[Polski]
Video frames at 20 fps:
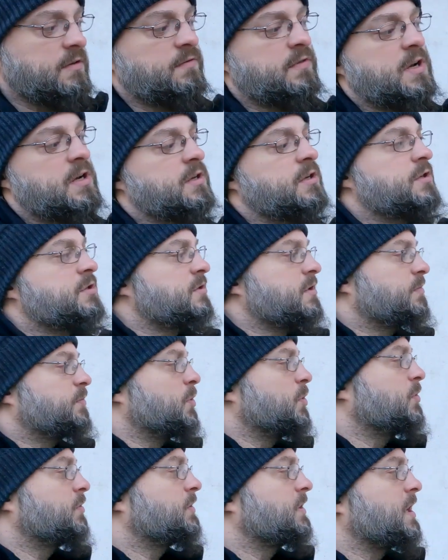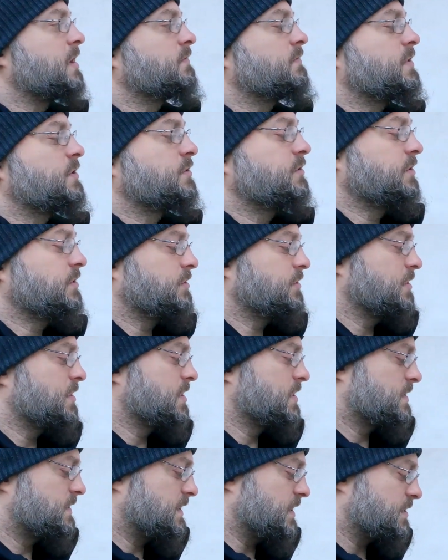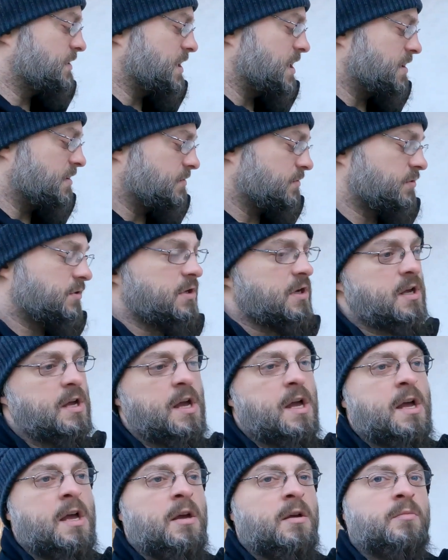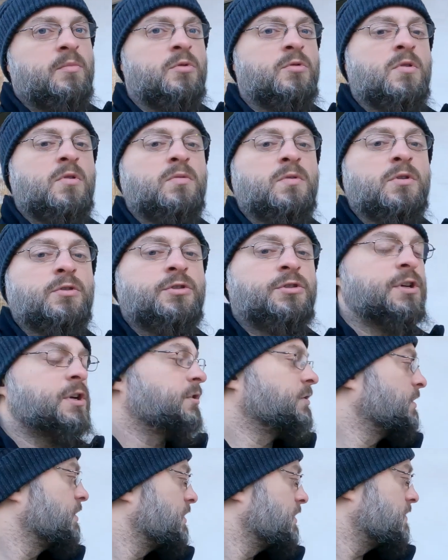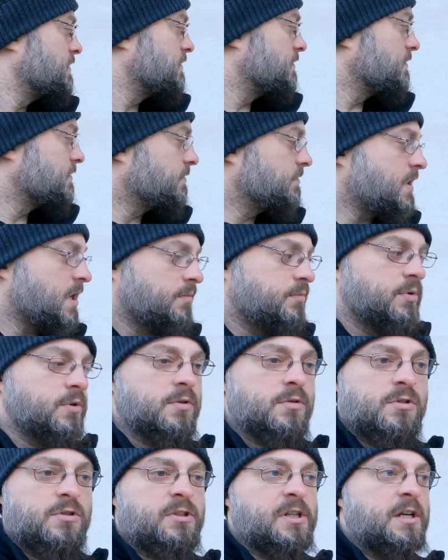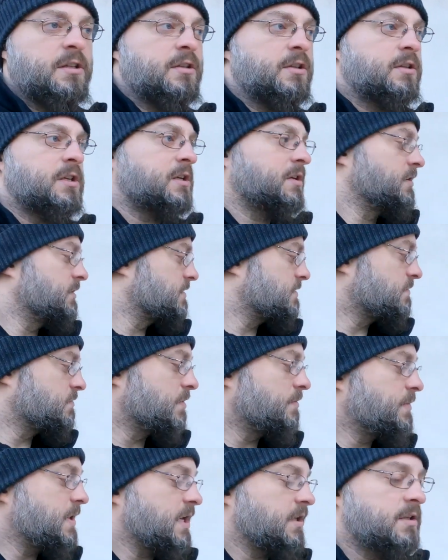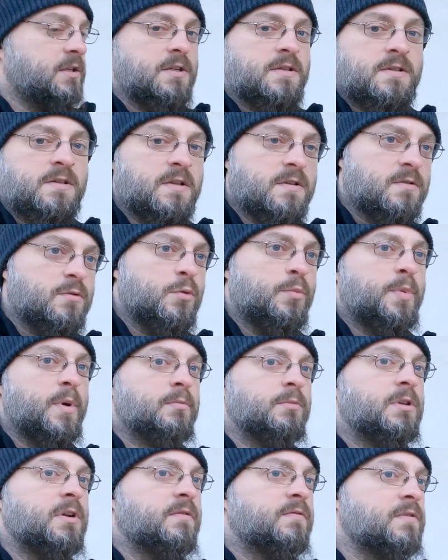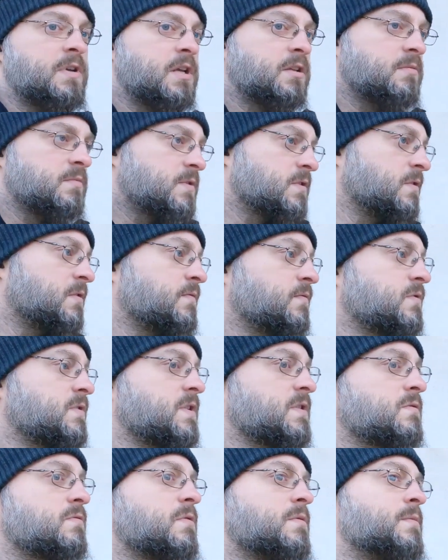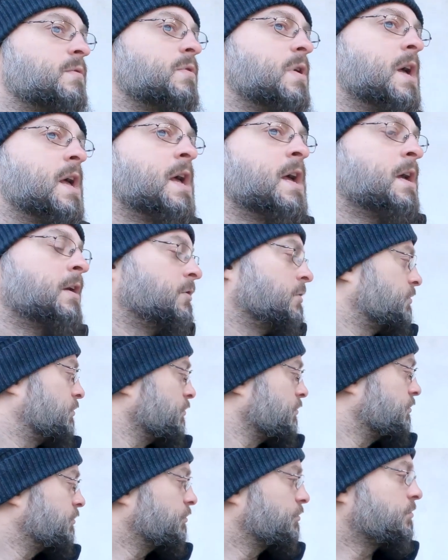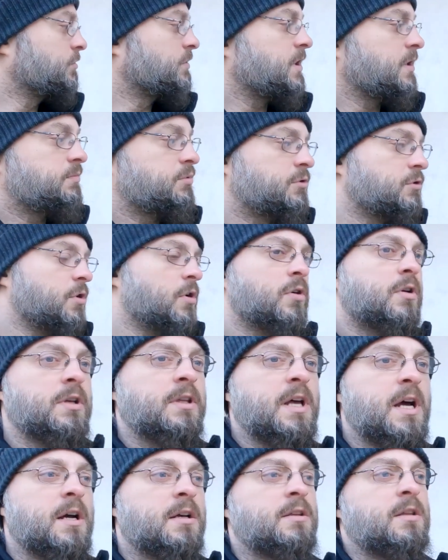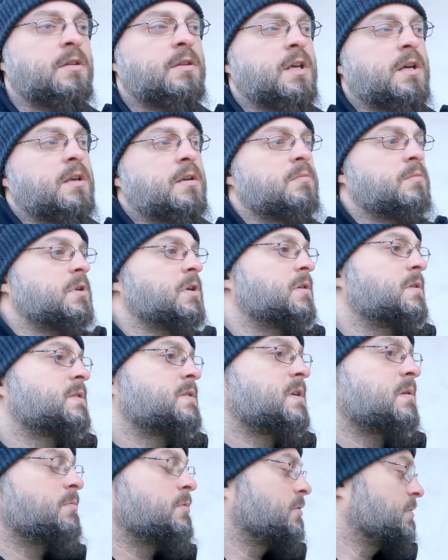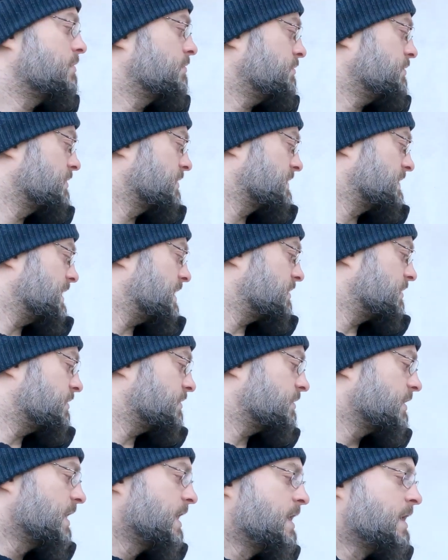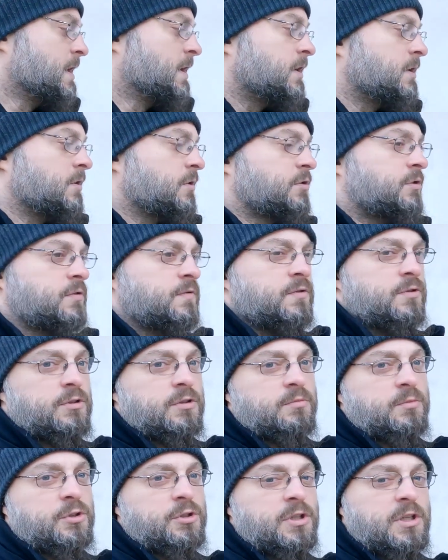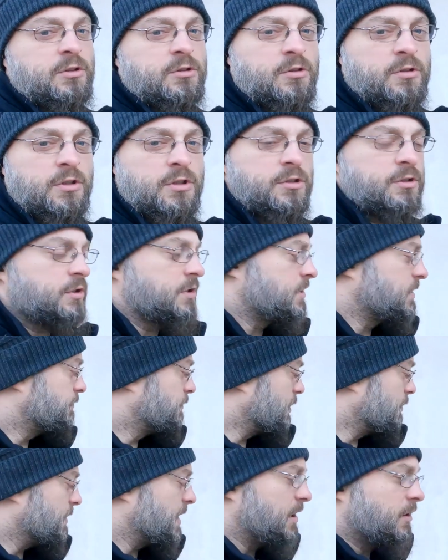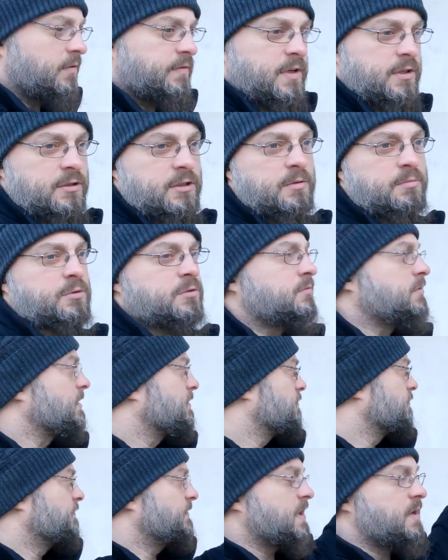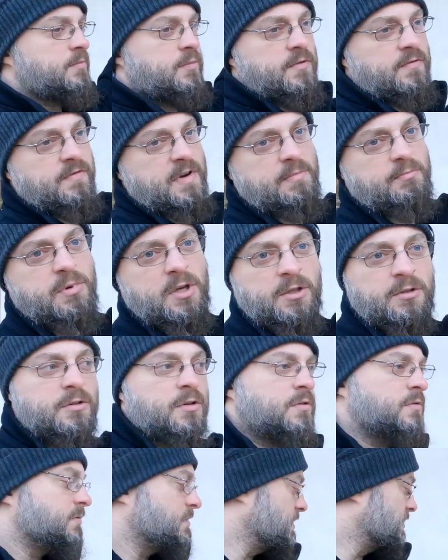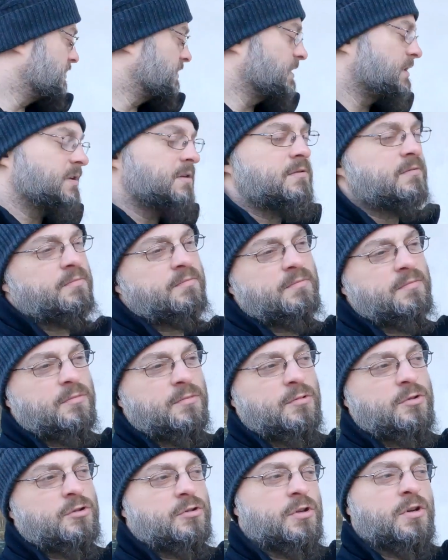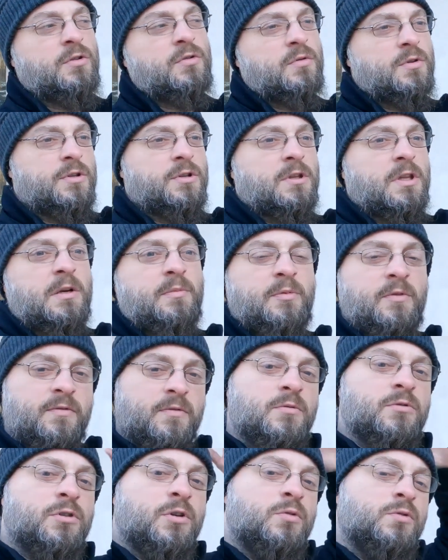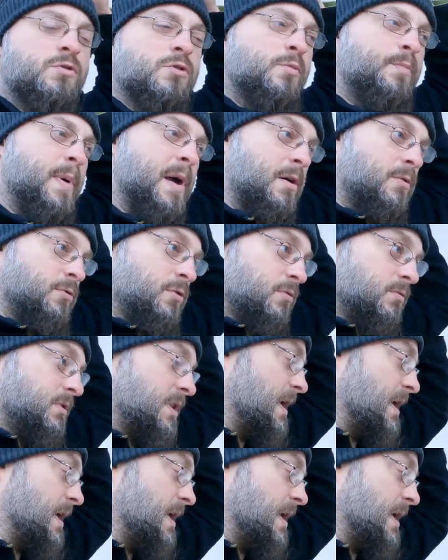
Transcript: newralgicznych punktach właśnie się zdarzają, gdzie było łączenie y, jakby ściany takiej słomianej z supem drewnianym znowu ze słomą, no to gdzieś tutaj przy oknach to takie miejsca mogą się zdarzyć i oczywiście można to jeszcze pomalować na przykład farbą wapienną i te szczegóły, że tak powiem się uzupełnią